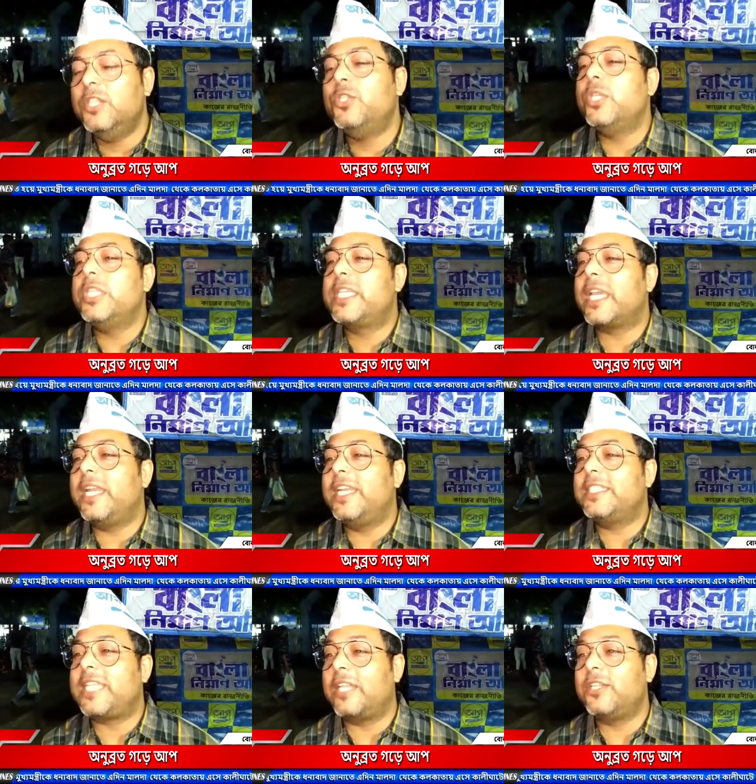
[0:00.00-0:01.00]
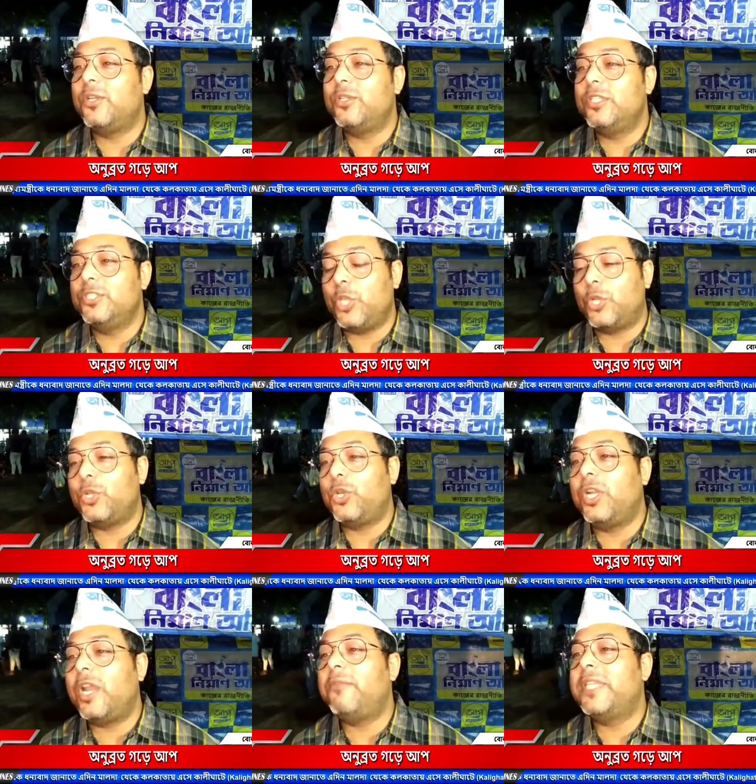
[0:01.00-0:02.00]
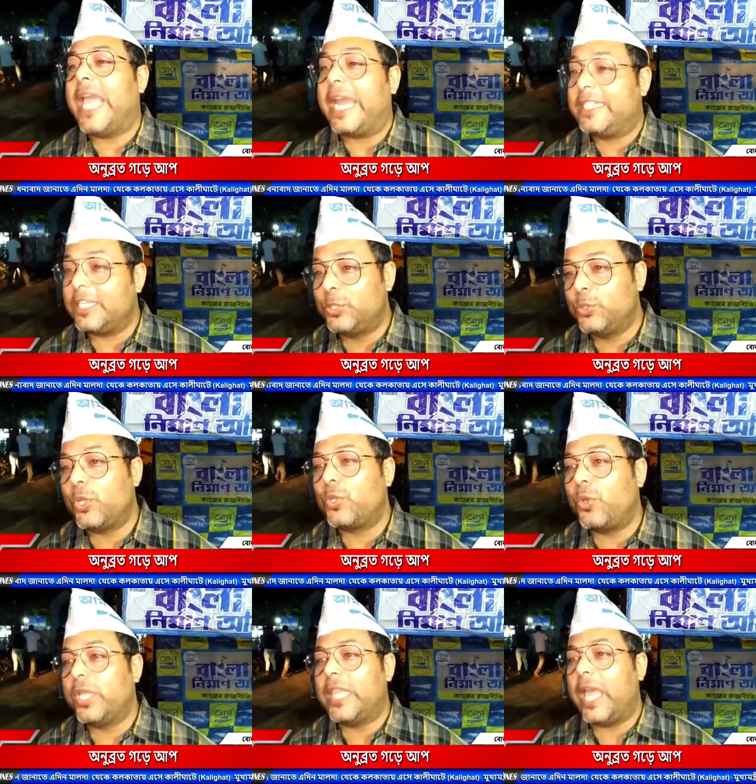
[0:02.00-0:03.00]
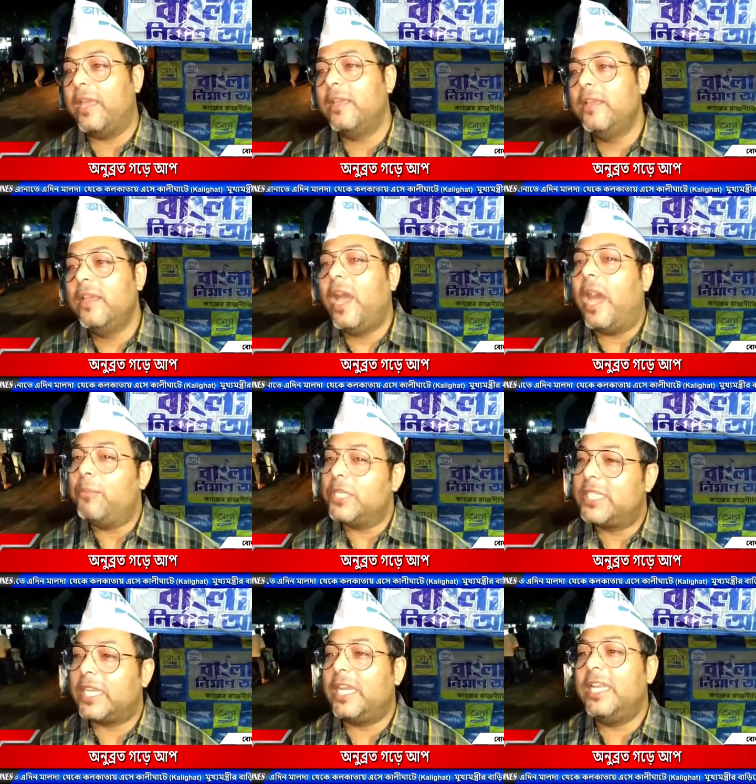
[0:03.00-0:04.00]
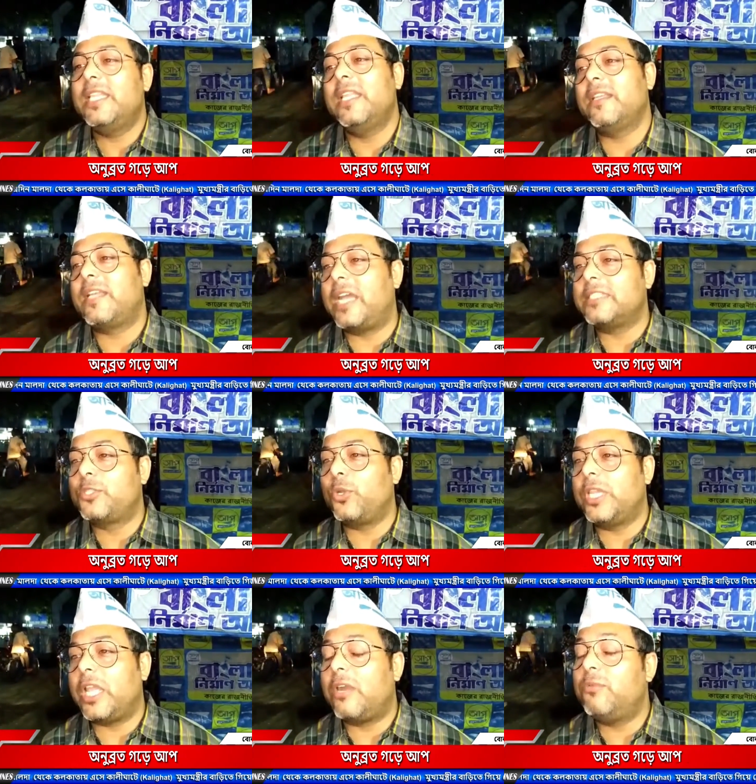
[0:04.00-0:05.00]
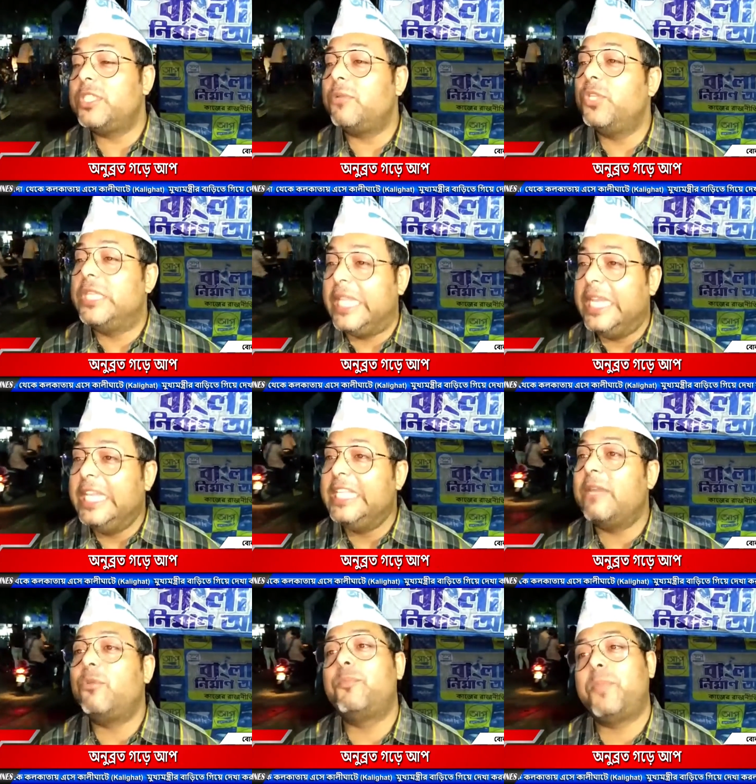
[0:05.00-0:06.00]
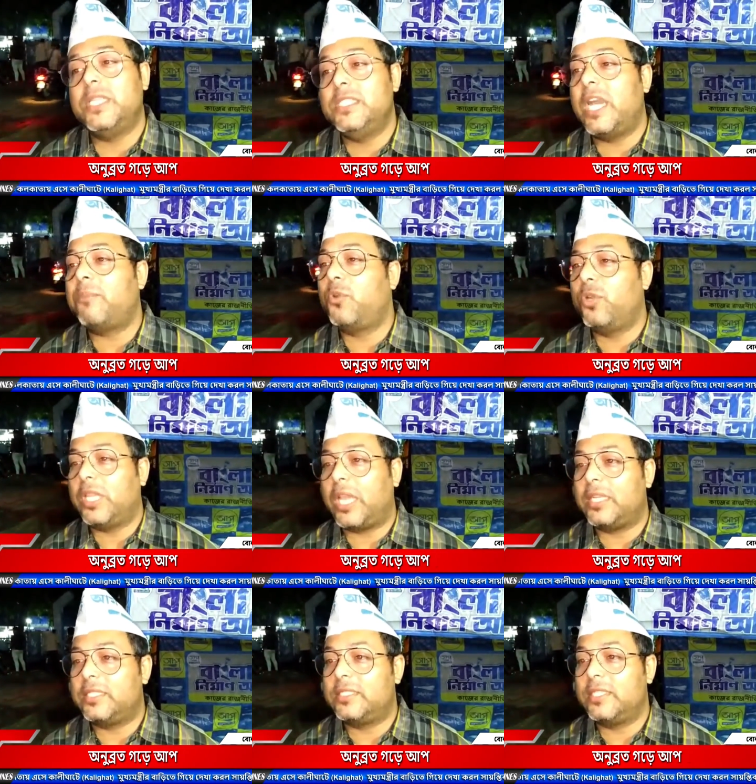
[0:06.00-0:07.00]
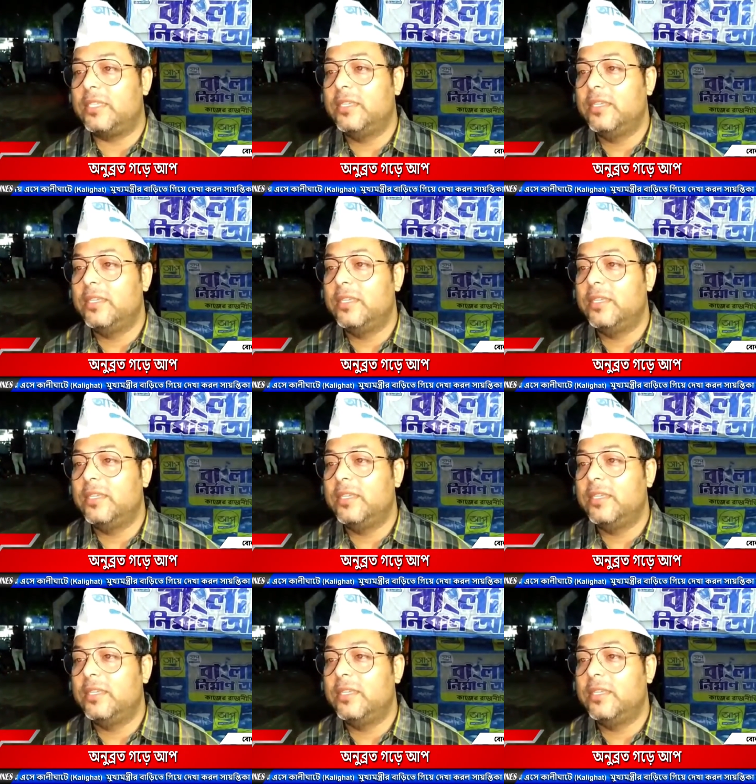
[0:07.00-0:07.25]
যদি সেখানে সাধারণ জনগণরা আমাদের একটা সুযোগ করে দেয় আমরা সেখানে কাজ করে দেখাবো যেমন দিল্লি যেমন পাঞ্জাব করে দেখাচ্ছে